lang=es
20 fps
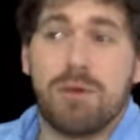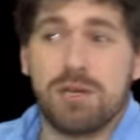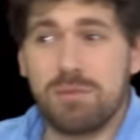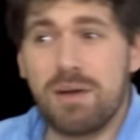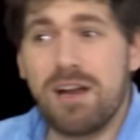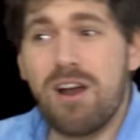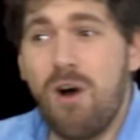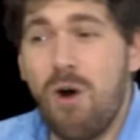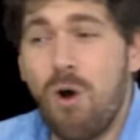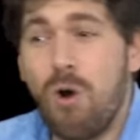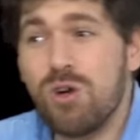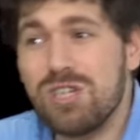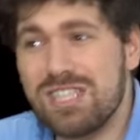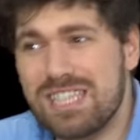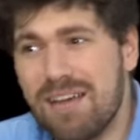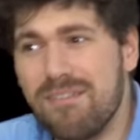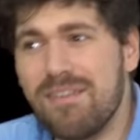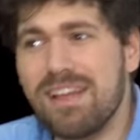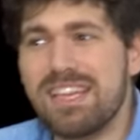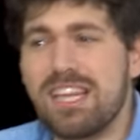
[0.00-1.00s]
Pues bueno,
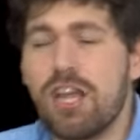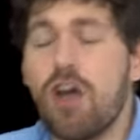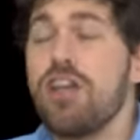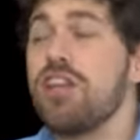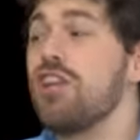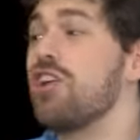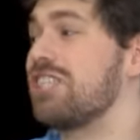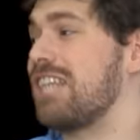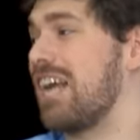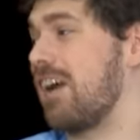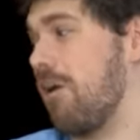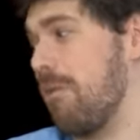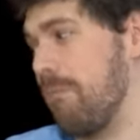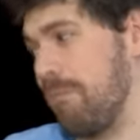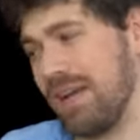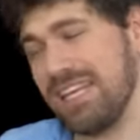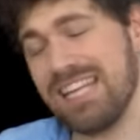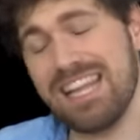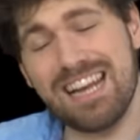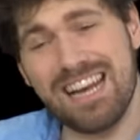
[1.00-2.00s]
justamente hoy nos
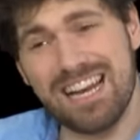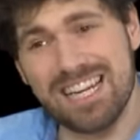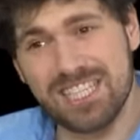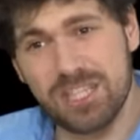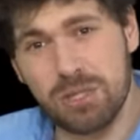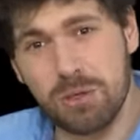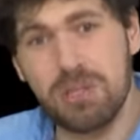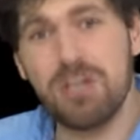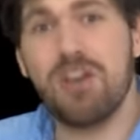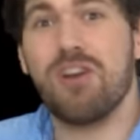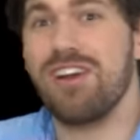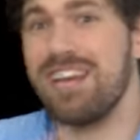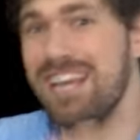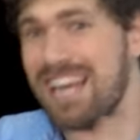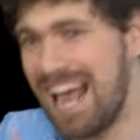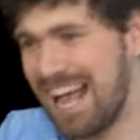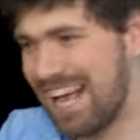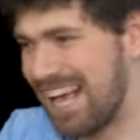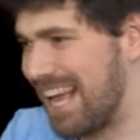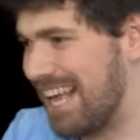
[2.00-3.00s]
acompaña en el estudio
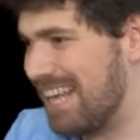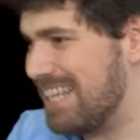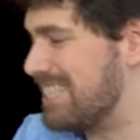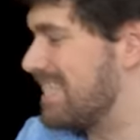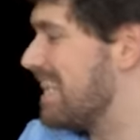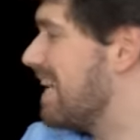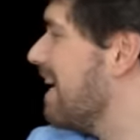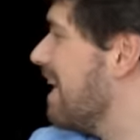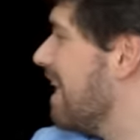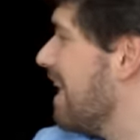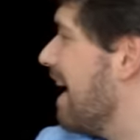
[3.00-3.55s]
Knuckles.